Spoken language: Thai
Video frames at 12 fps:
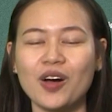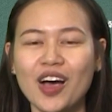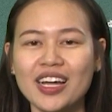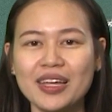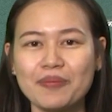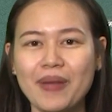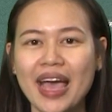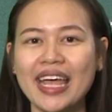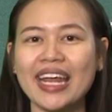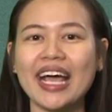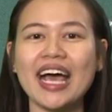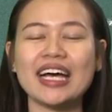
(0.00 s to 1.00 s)
วข้อถัดไป
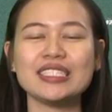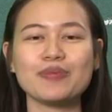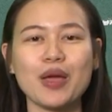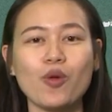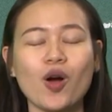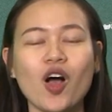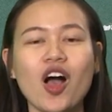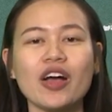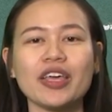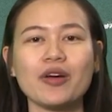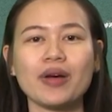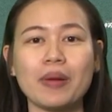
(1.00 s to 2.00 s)
นะคะ จะเป็นหัวข้อ
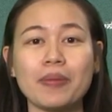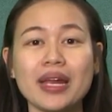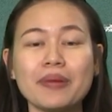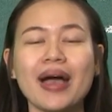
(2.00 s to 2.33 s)
เกี่ยวกับเรื่อง